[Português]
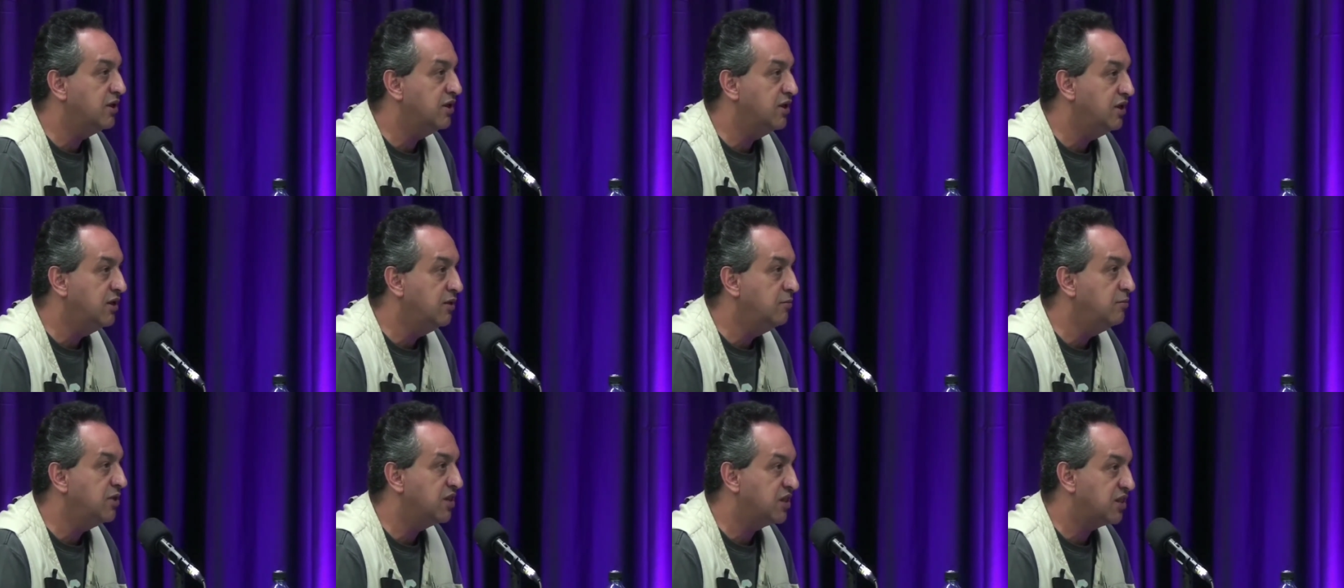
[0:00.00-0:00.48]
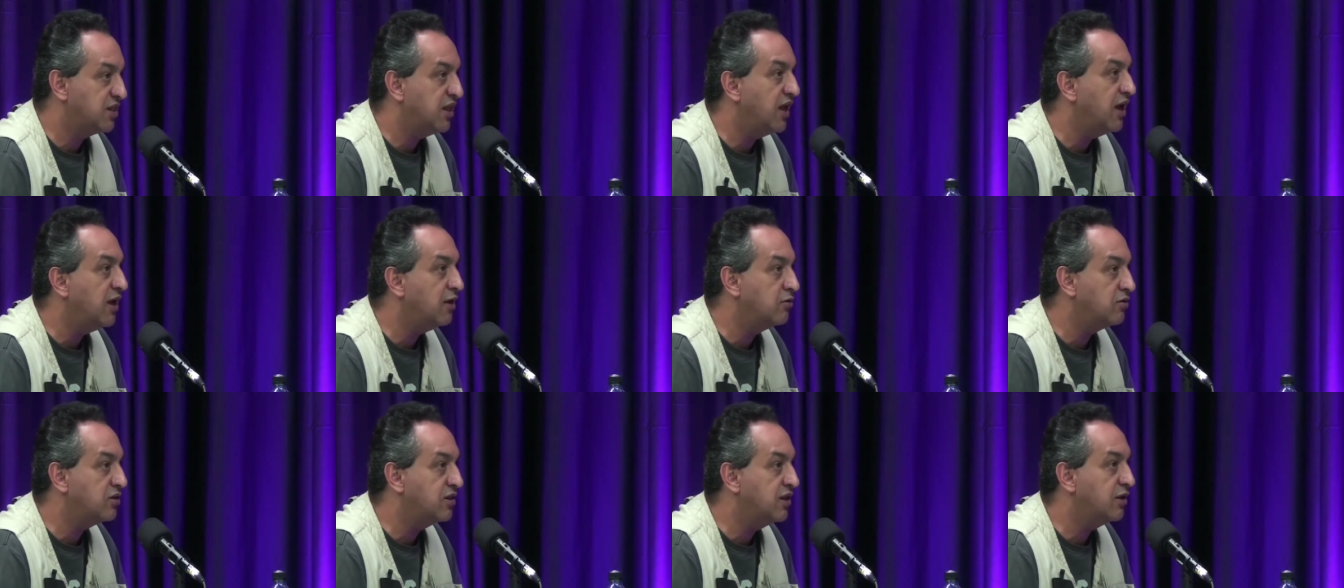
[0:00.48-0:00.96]
e
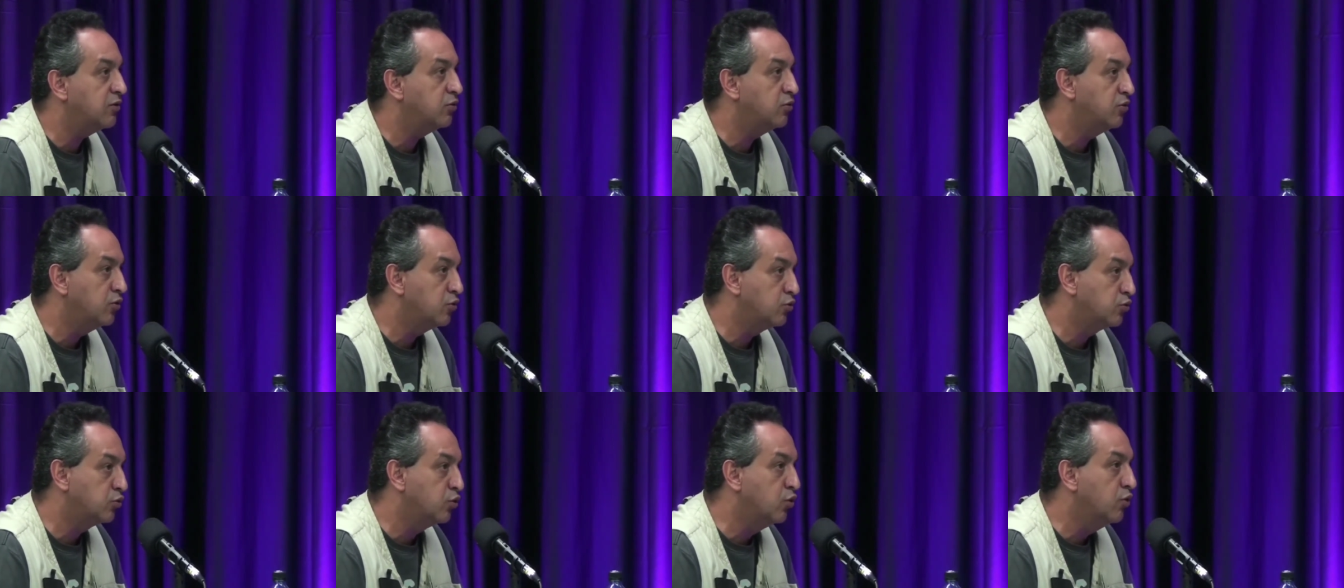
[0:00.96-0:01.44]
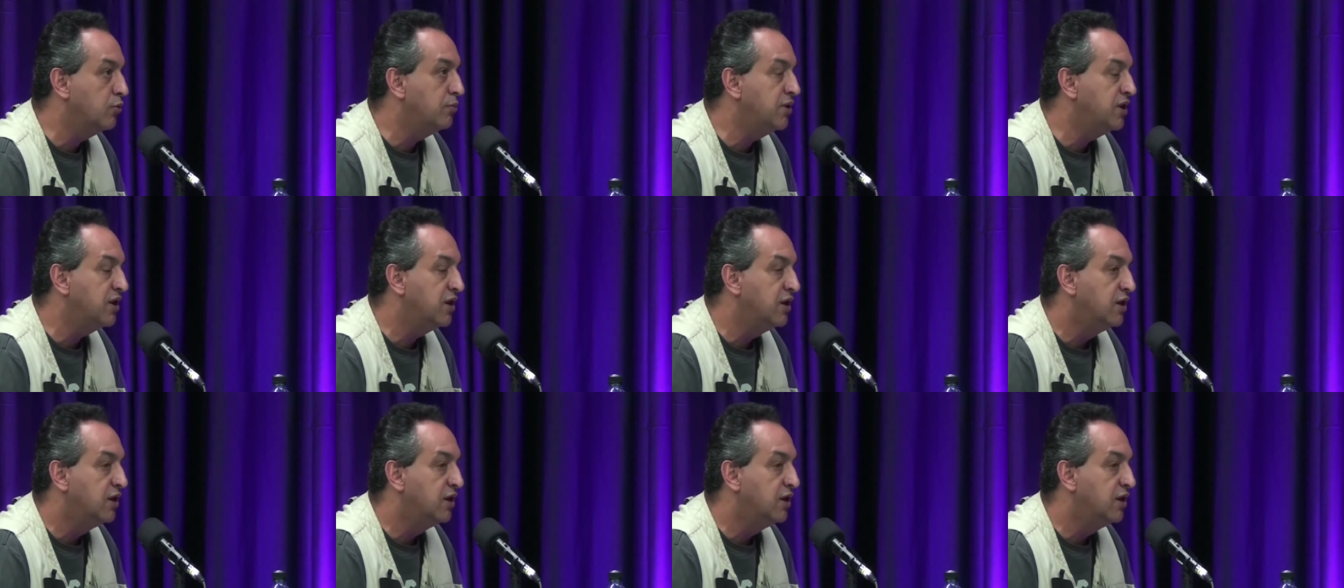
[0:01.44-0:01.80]
Mistérios, né, do YouTube,